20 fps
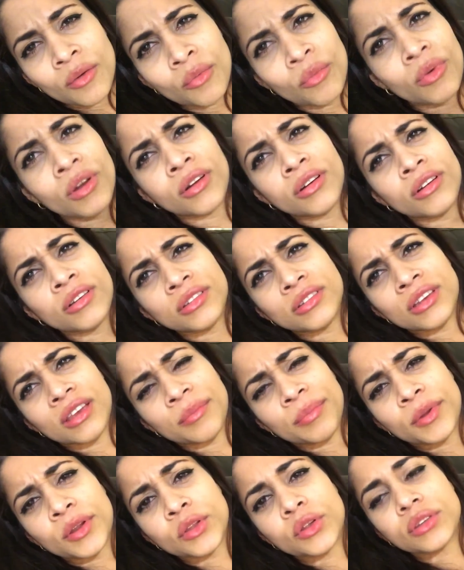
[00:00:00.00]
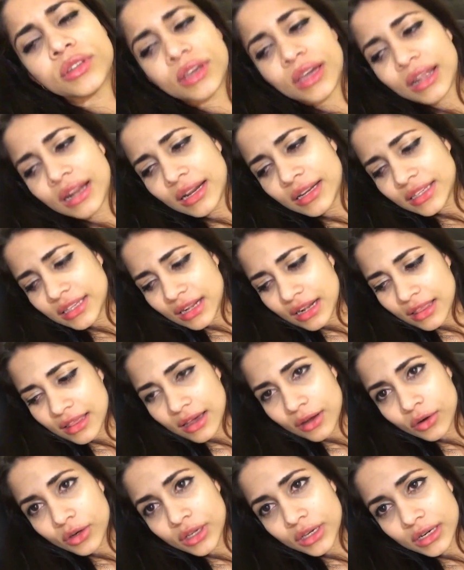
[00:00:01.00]
Bueno, no sé, pero entonces que la niña la
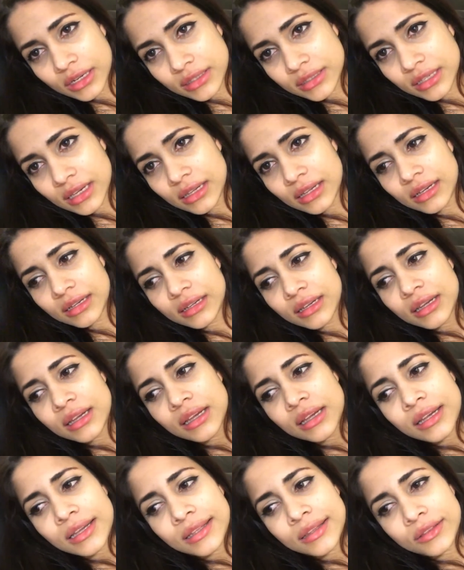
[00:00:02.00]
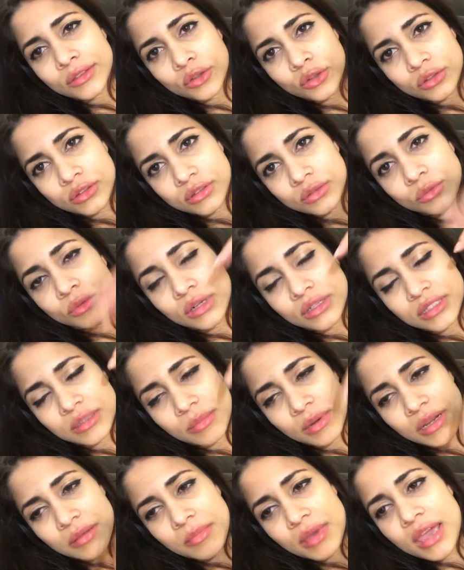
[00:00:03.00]
dejaron ingresada dos, una
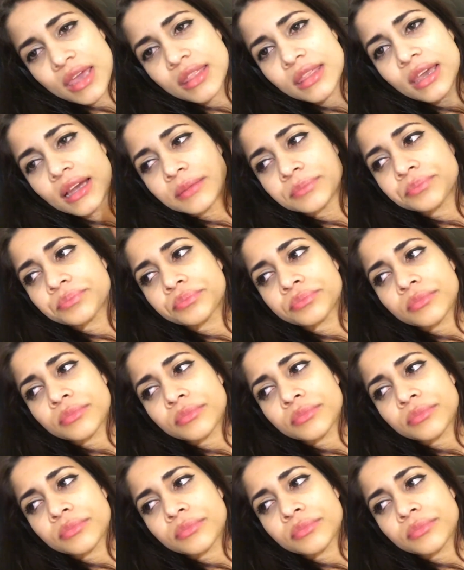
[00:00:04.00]
semana y media,